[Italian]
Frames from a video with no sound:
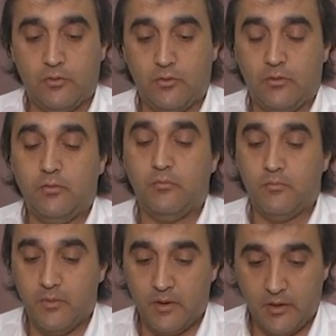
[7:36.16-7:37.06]
eh,
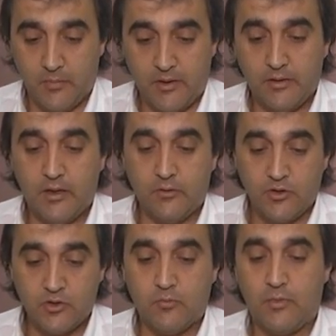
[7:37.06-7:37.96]
riprendendo
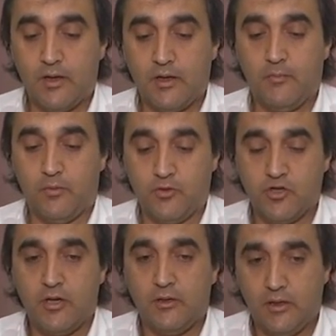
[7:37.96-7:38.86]
insomma anche
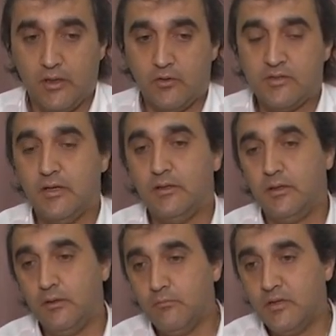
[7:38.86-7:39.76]
progetti che erano stati